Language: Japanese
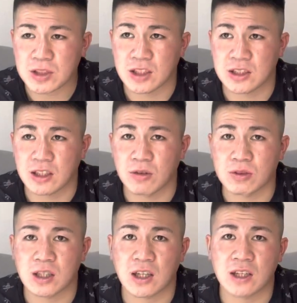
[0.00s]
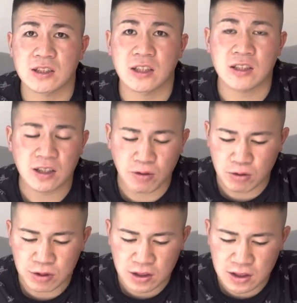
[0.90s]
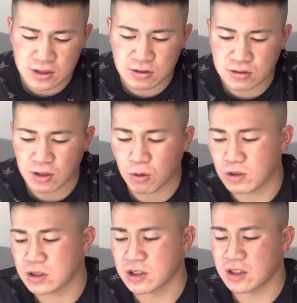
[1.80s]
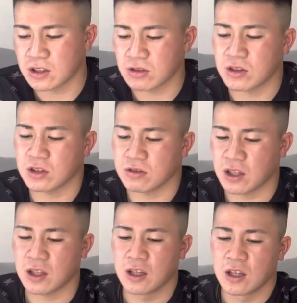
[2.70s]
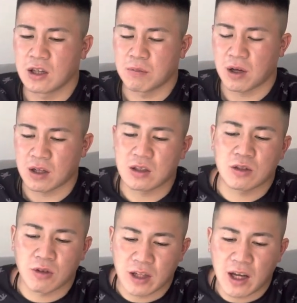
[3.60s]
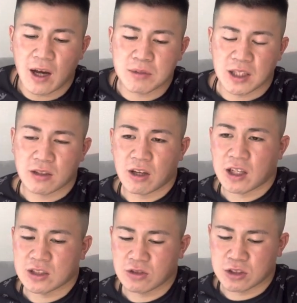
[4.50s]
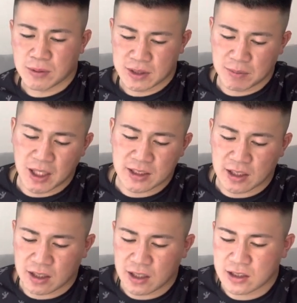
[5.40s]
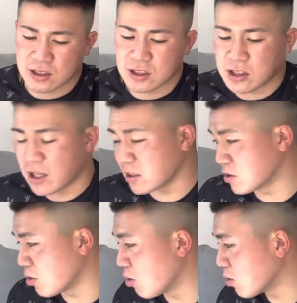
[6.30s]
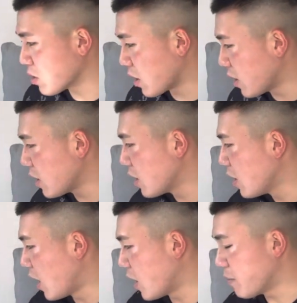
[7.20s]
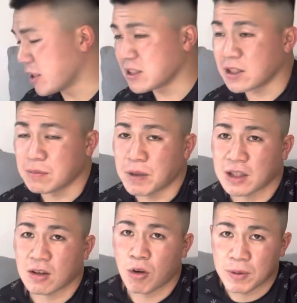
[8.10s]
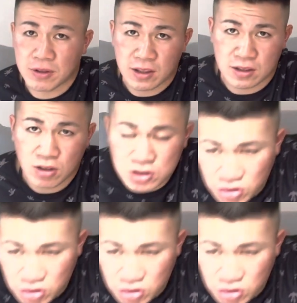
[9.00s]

しかしたらね、大阪海戦に来て、ほんでね、すぐね、甲子園に出るっていうね、まあ今日はね、羽生さんの話をしました。皆さんがね、知りたい情報とかね、あればね、ぜひまたコメント欄によろしく